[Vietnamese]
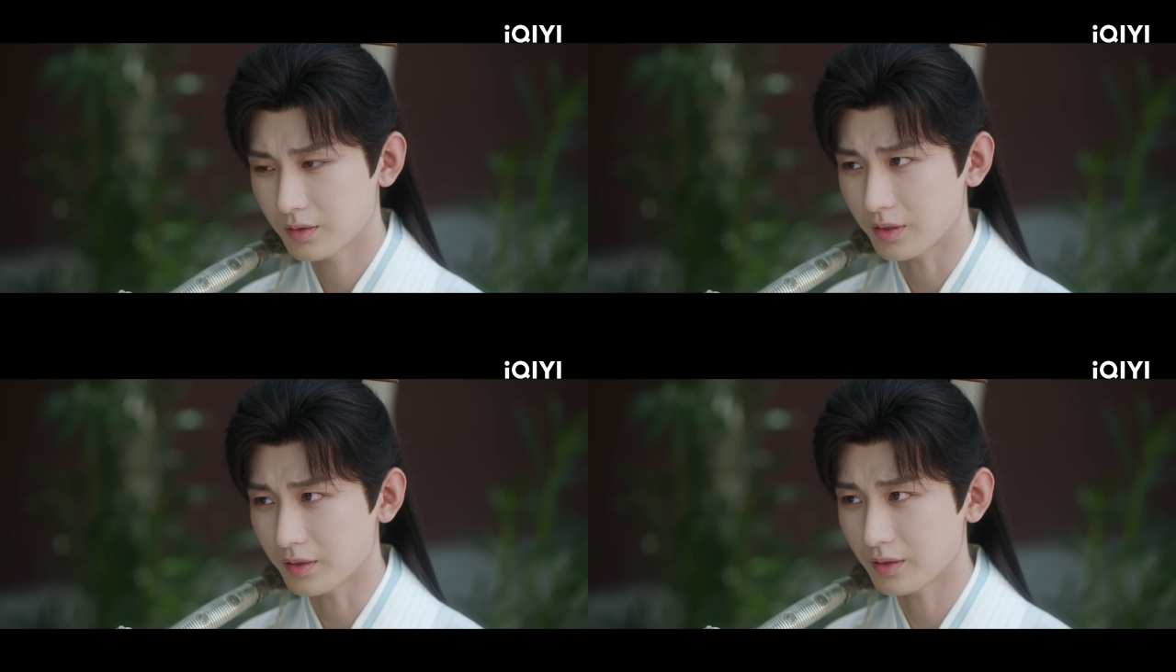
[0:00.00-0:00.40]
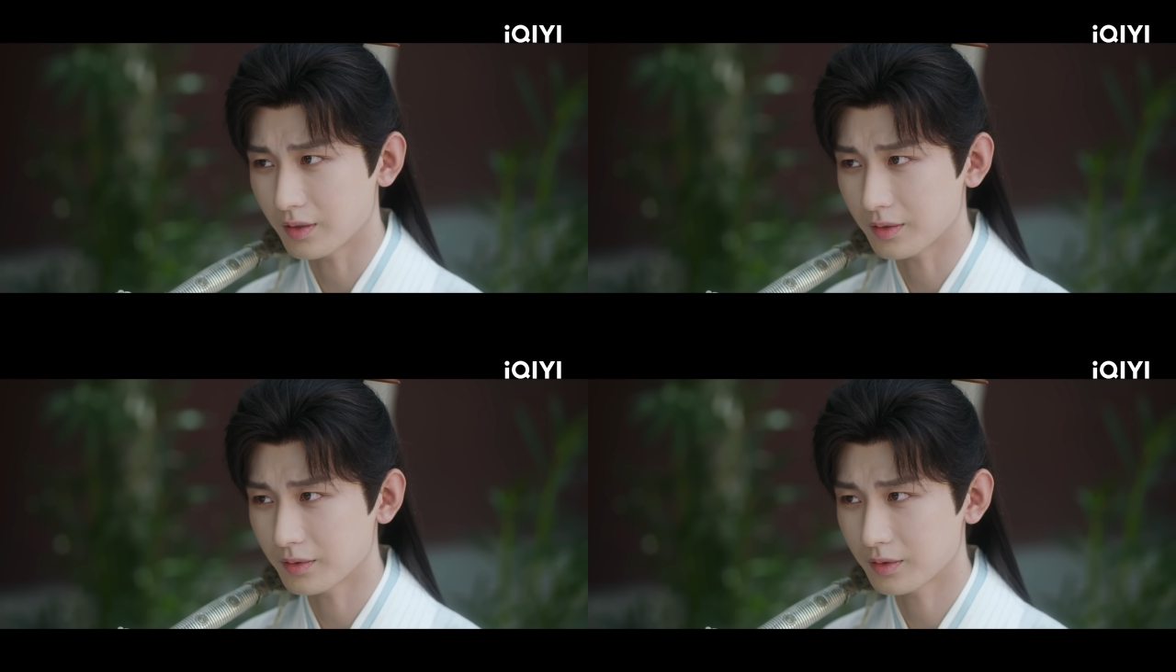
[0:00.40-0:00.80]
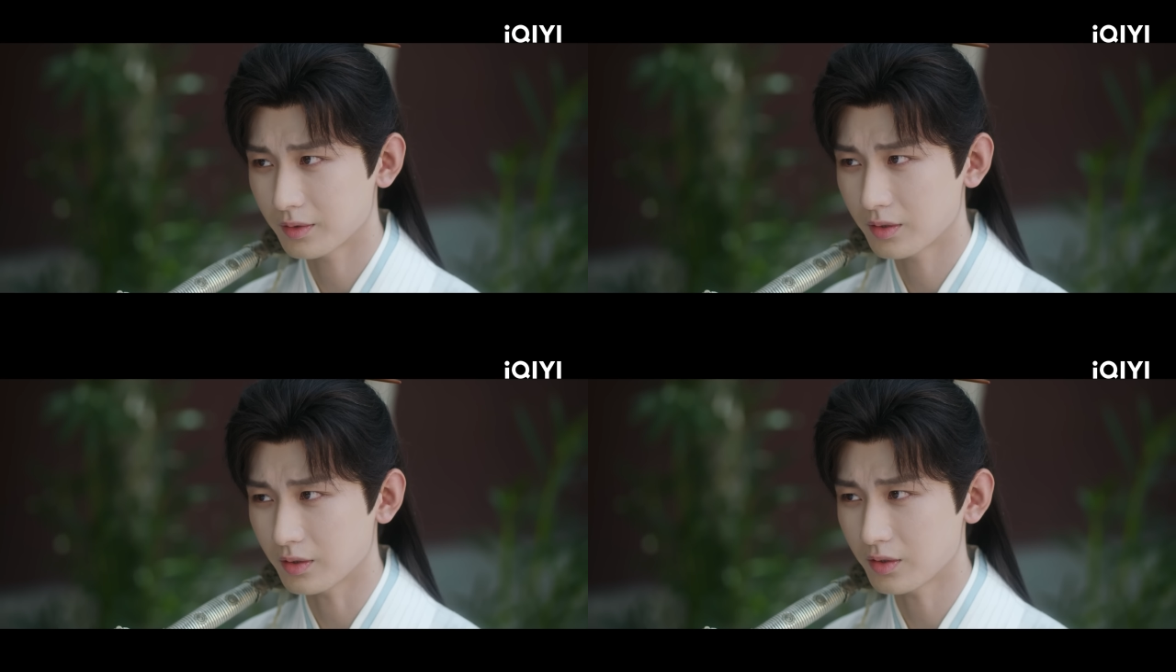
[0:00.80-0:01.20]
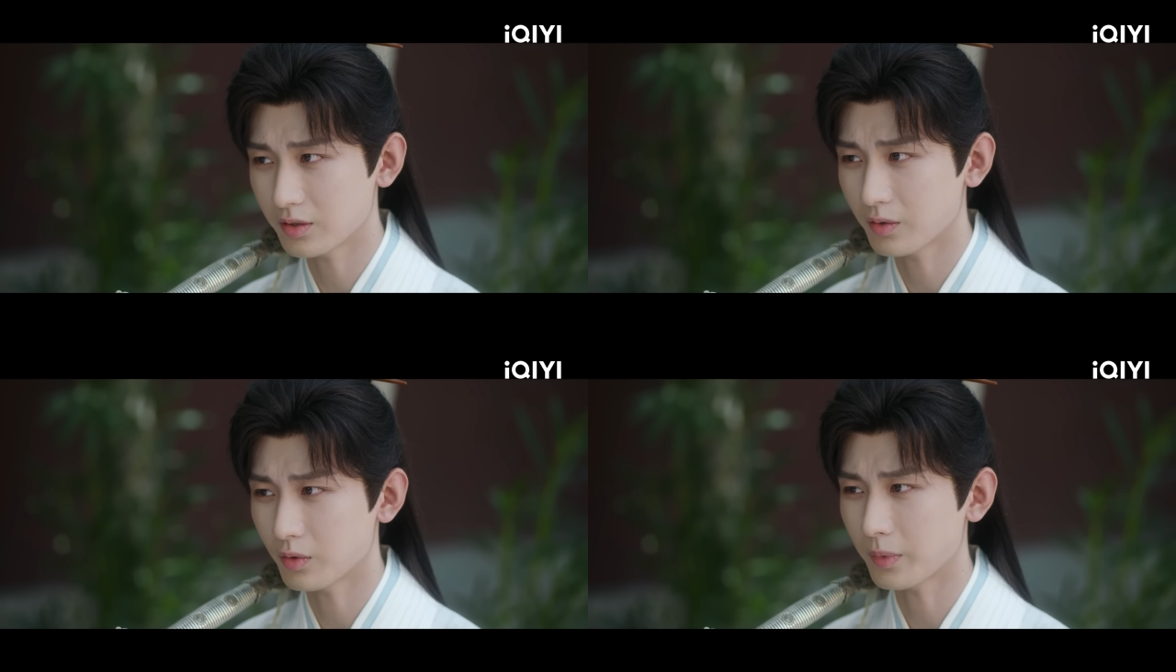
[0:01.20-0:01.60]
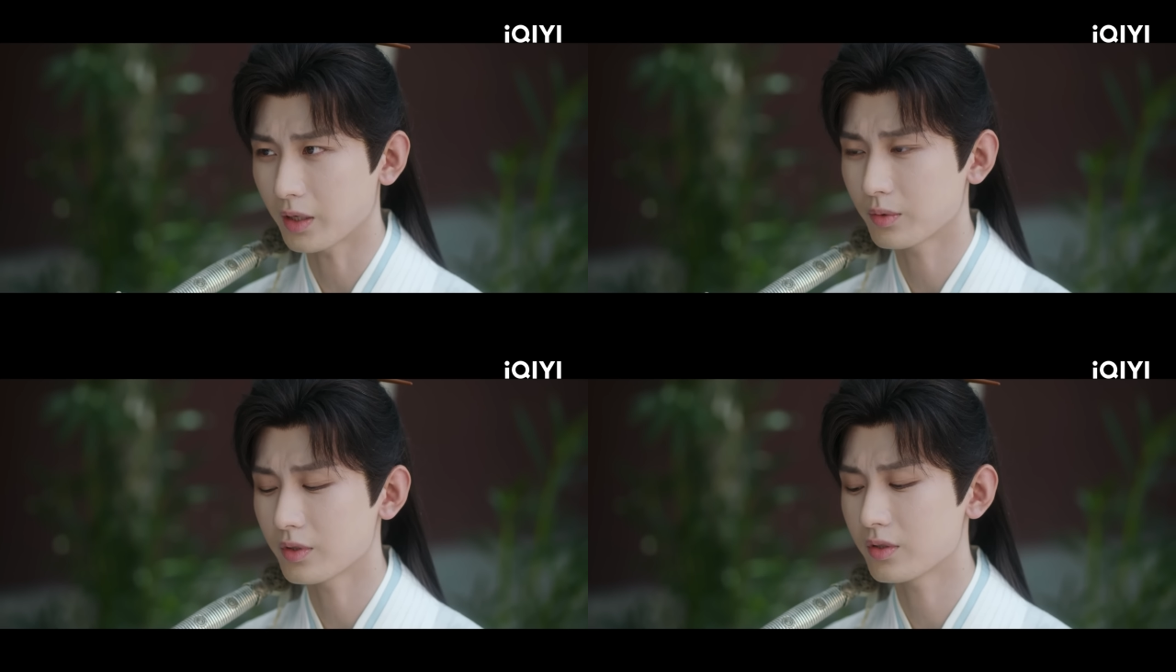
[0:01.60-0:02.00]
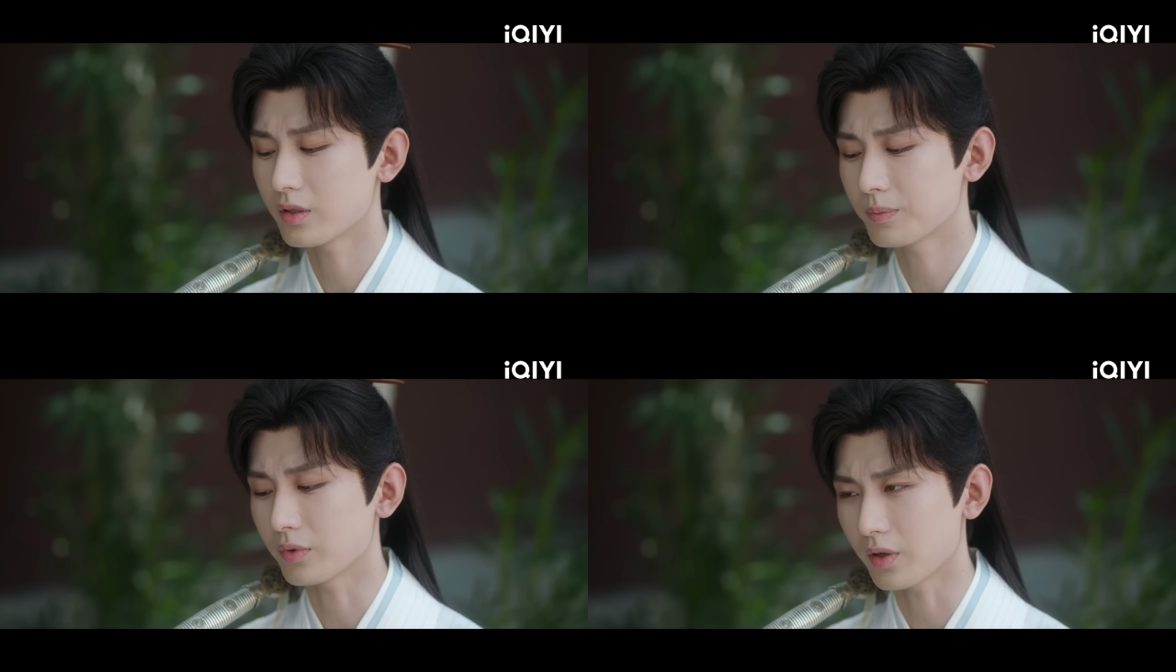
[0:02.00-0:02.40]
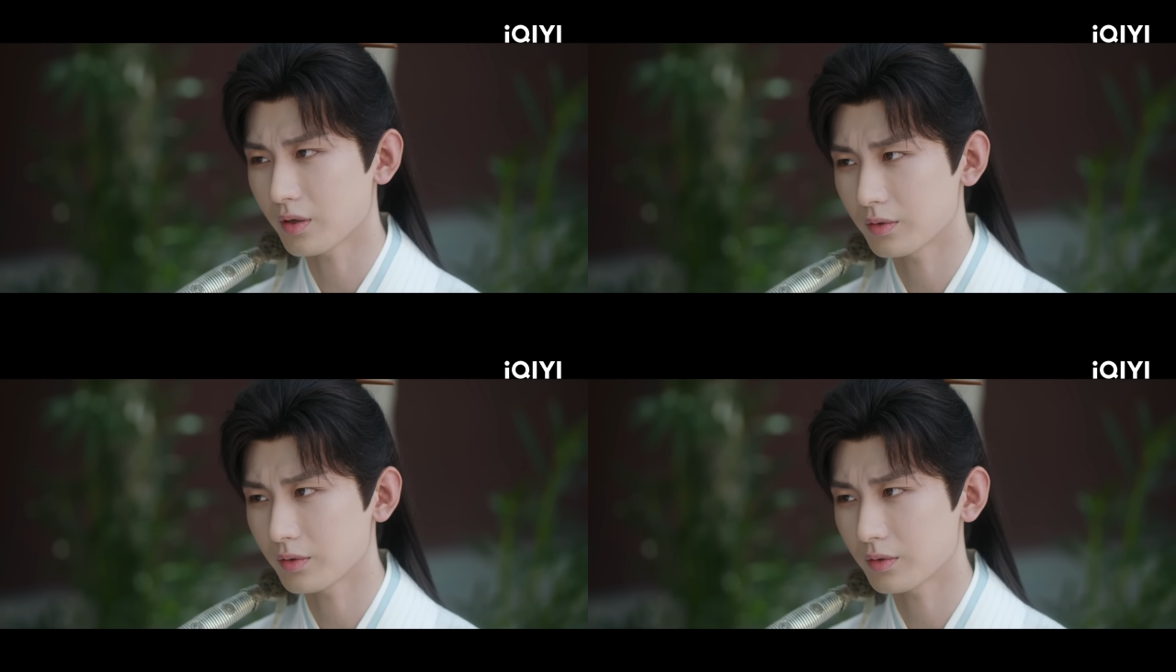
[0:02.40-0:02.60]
trước kia từng mua một ít thuốc bổ ở